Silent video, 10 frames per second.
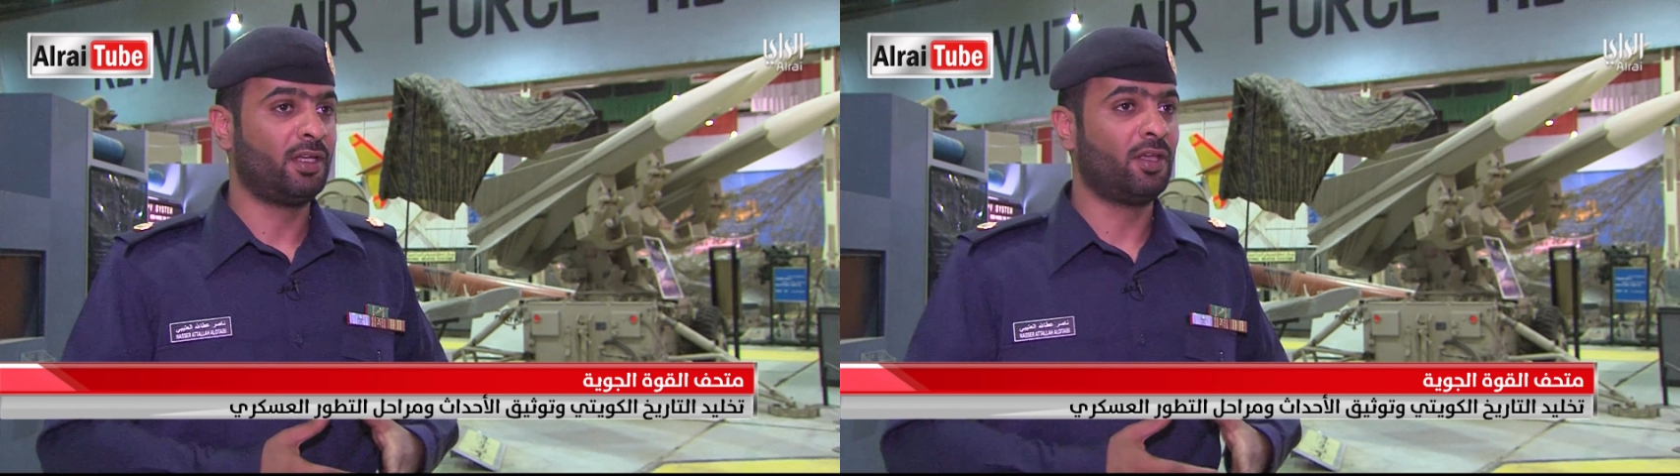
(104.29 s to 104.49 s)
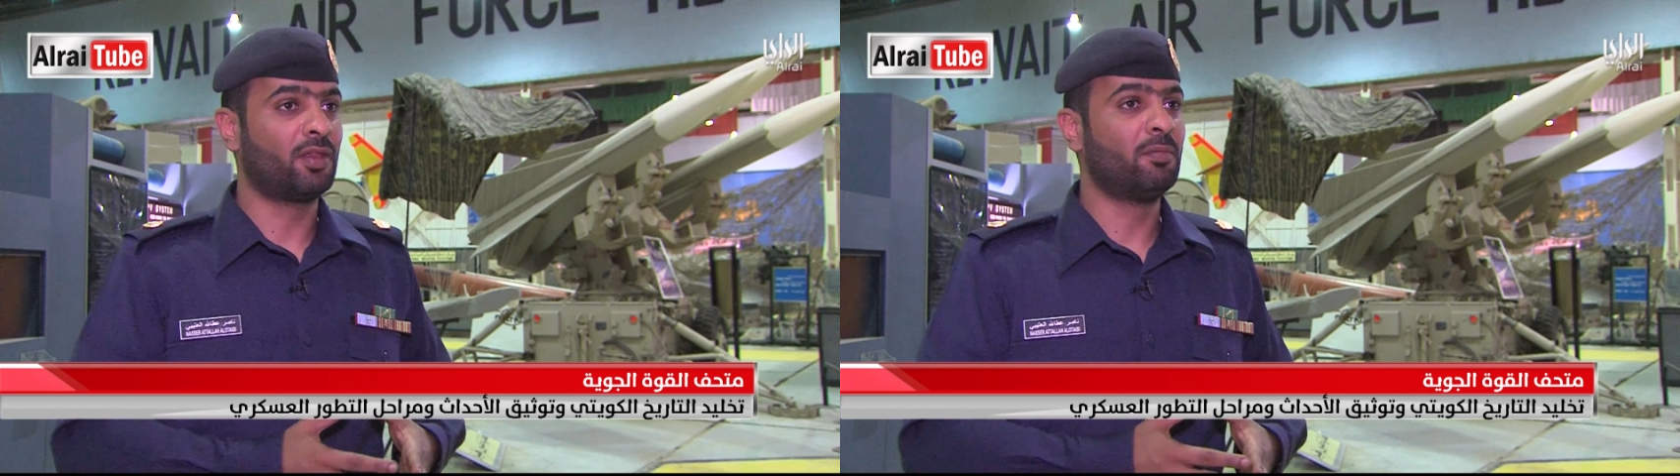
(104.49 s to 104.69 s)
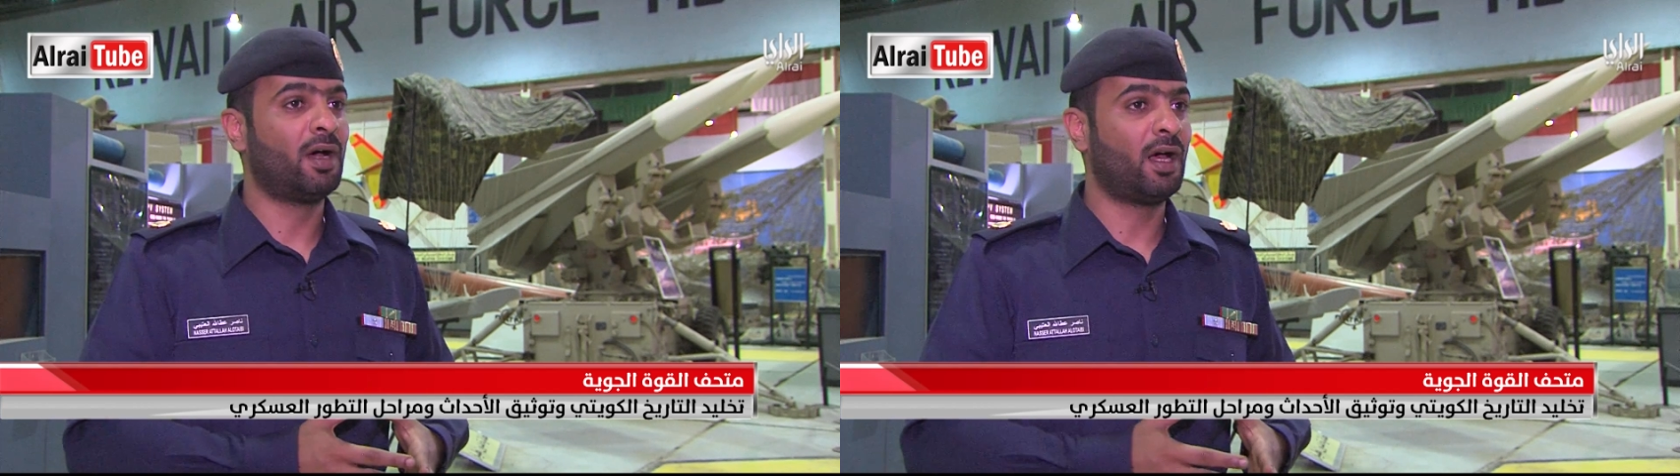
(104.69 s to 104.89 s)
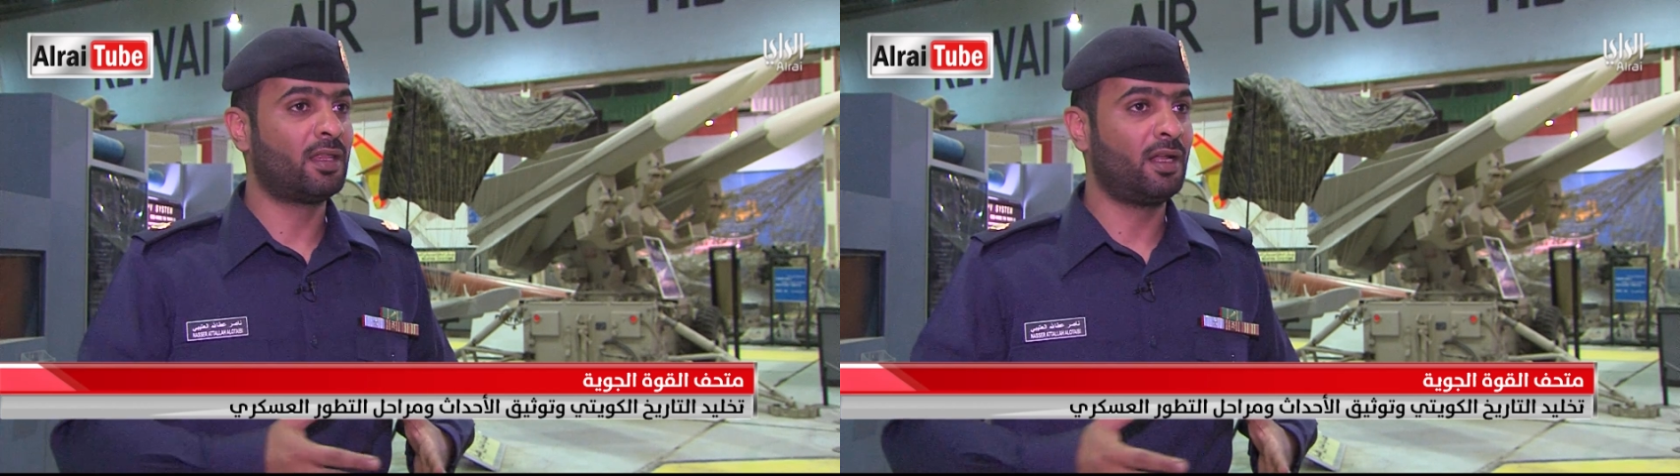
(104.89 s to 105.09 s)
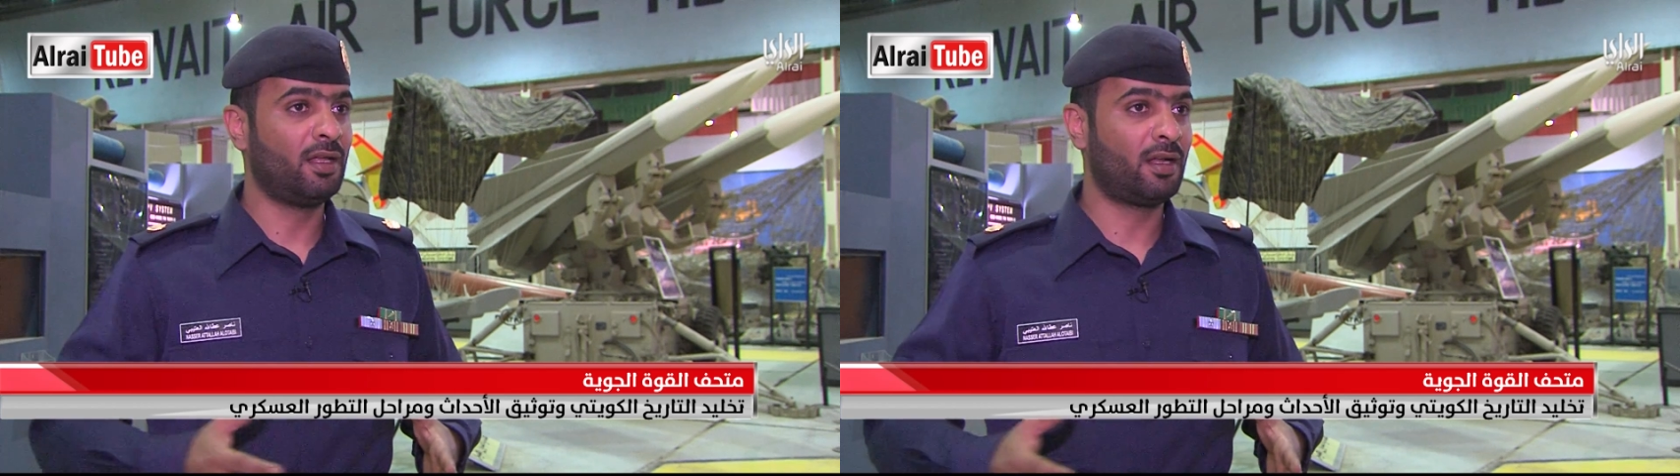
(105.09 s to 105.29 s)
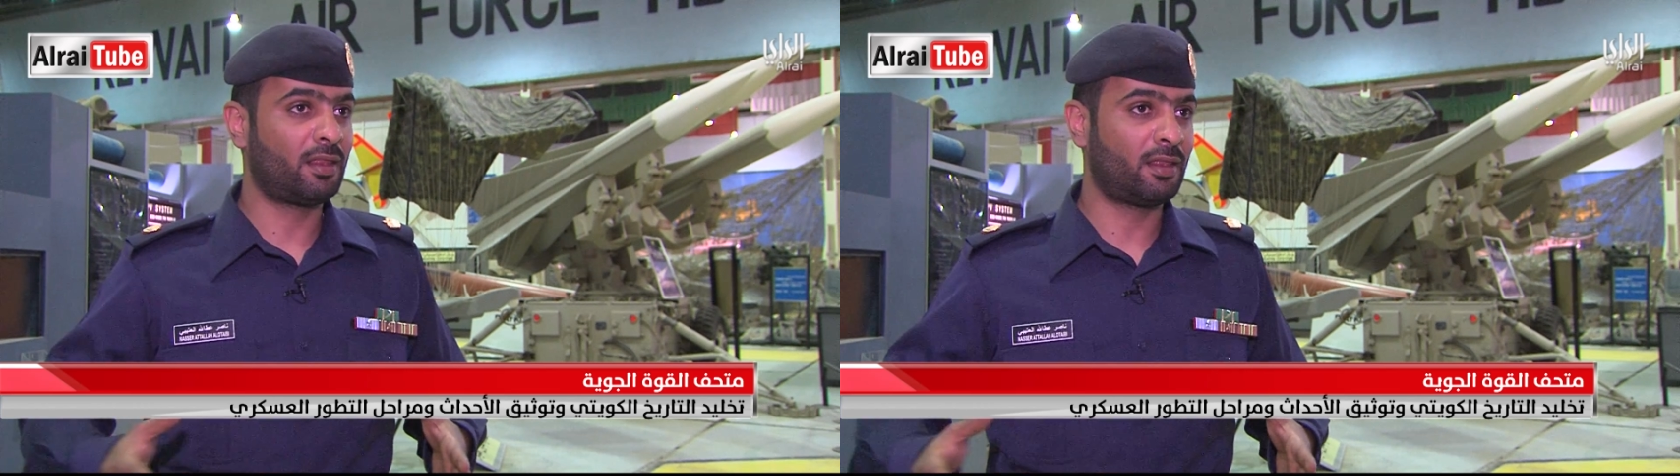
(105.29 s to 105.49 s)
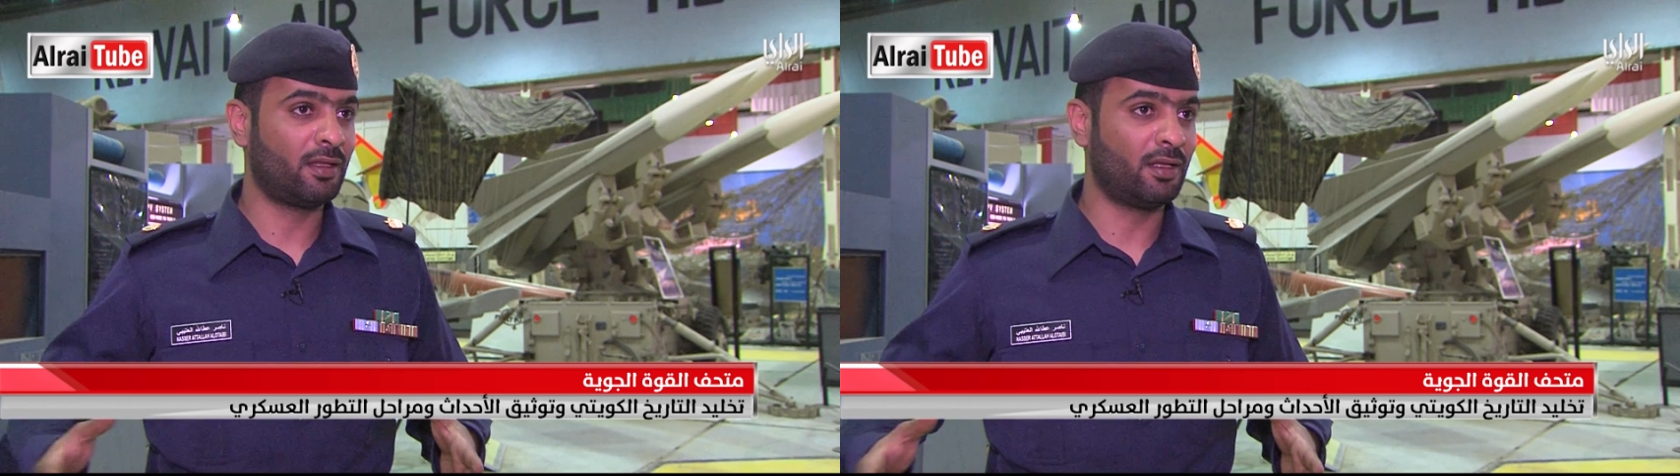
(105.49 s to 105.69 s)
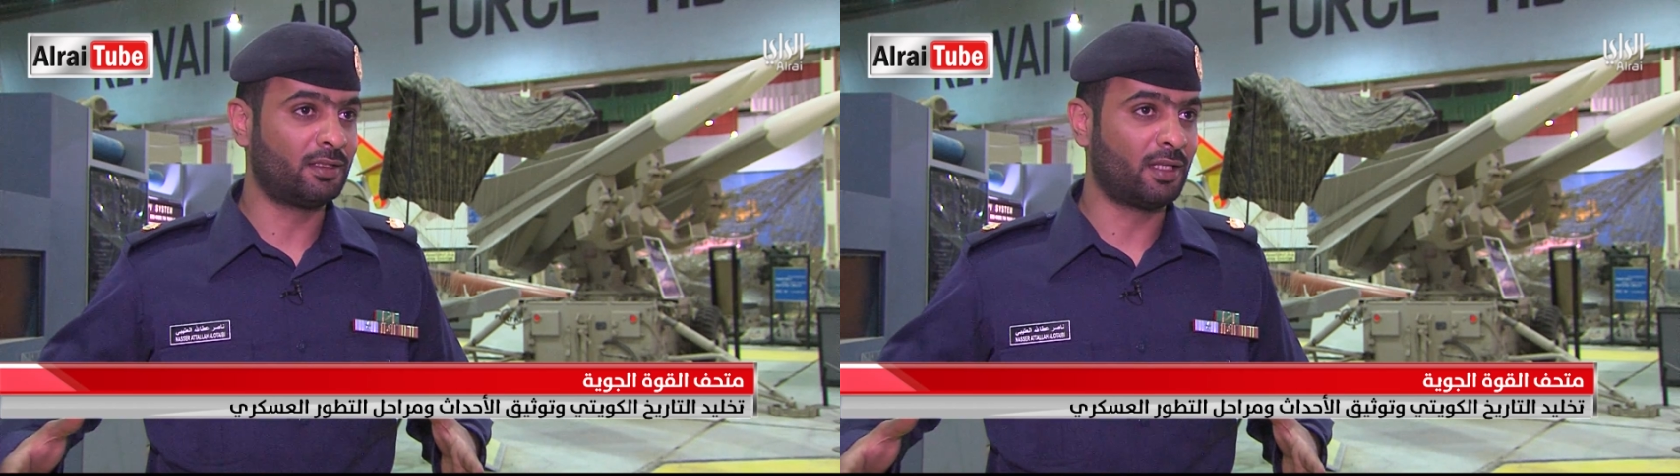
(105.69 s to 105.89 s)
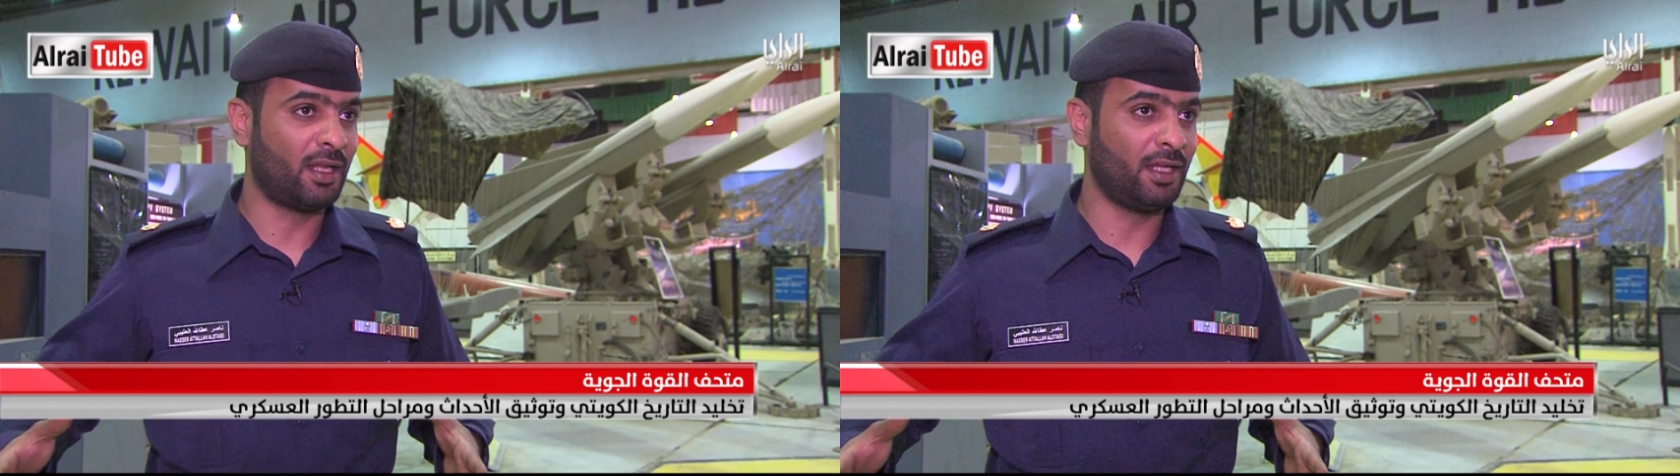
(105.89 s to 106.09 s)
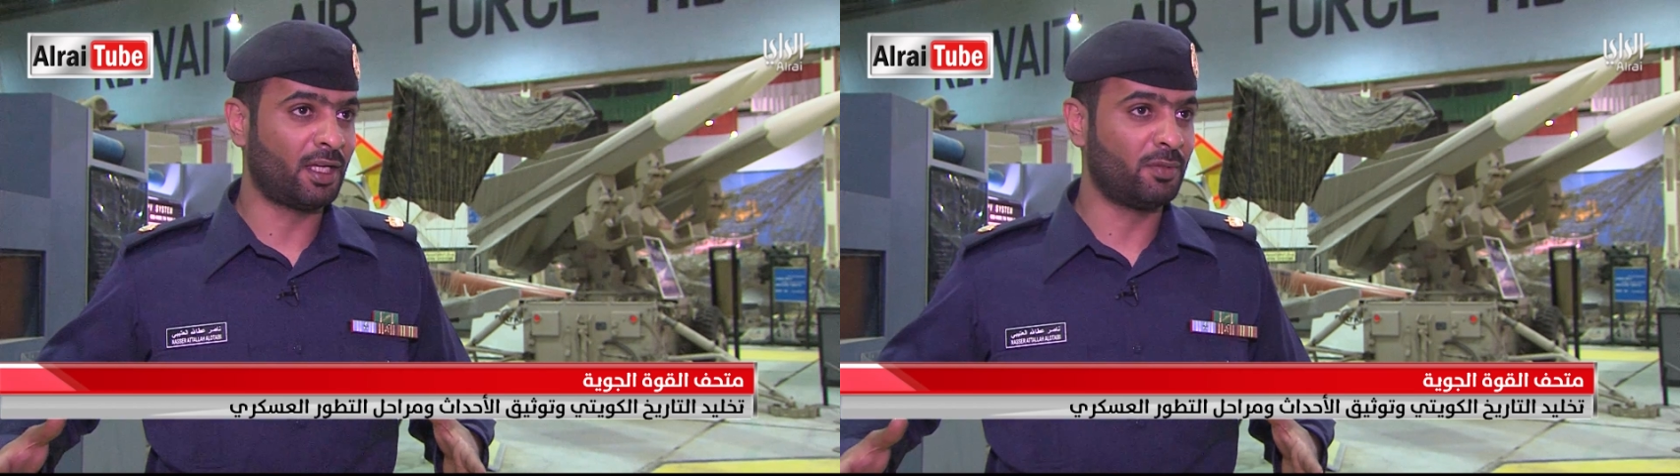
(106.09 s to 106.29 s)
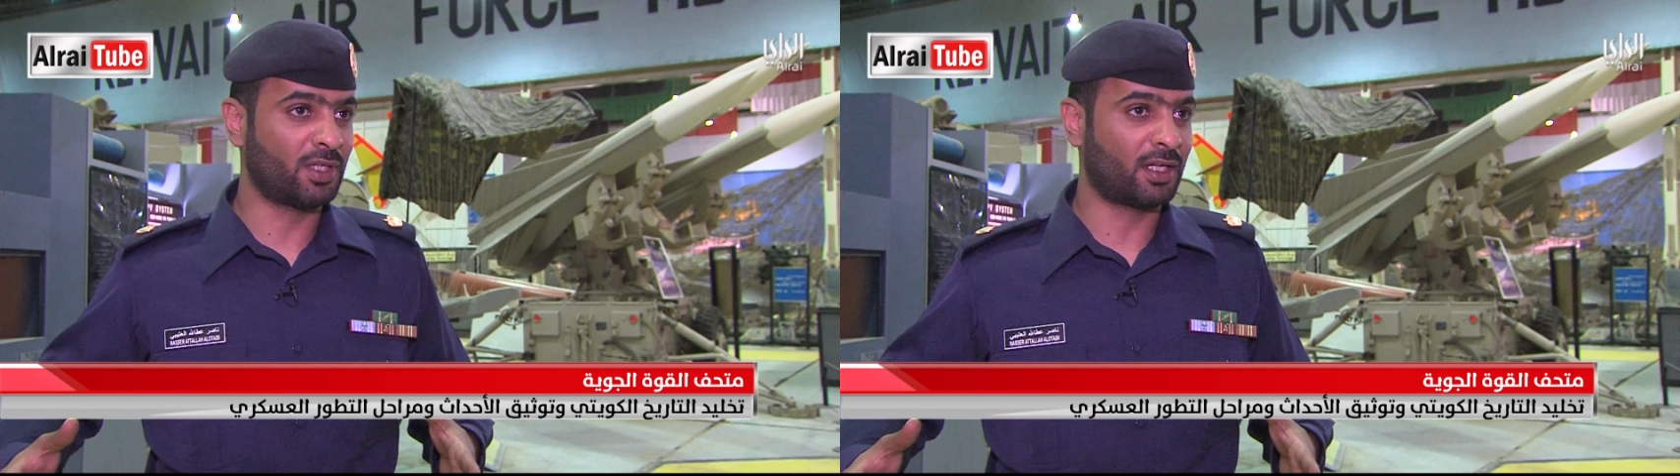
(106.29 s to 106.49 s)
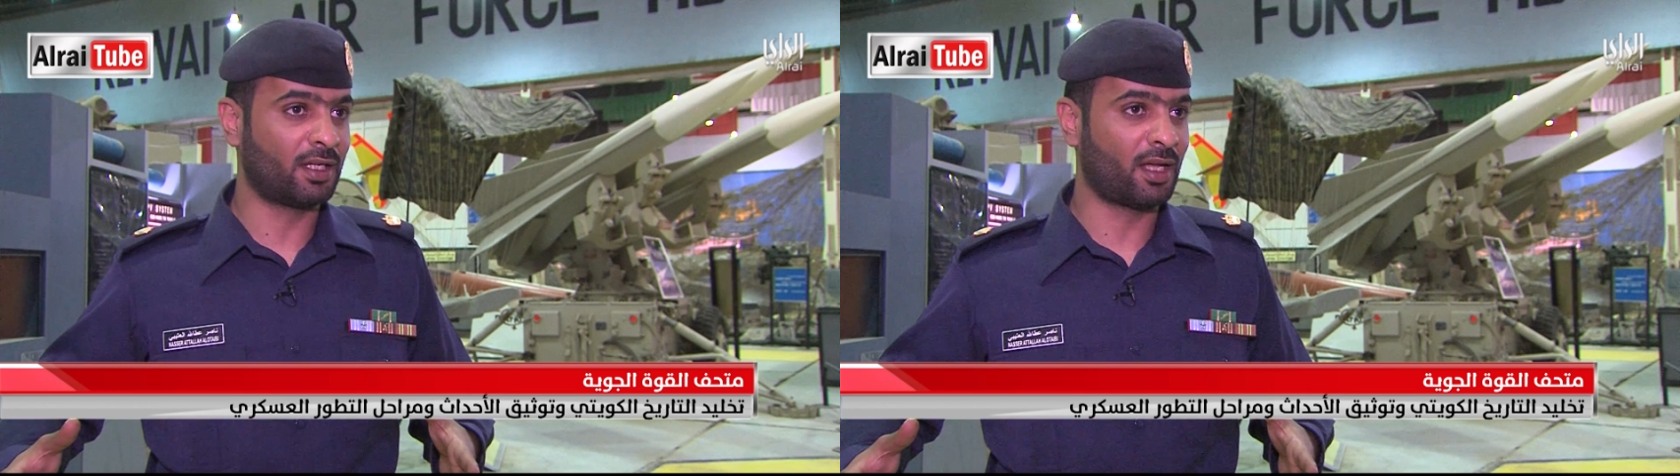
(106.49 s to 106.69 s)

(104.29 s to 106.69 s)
يضم هذا الإرث التاريخي بشكل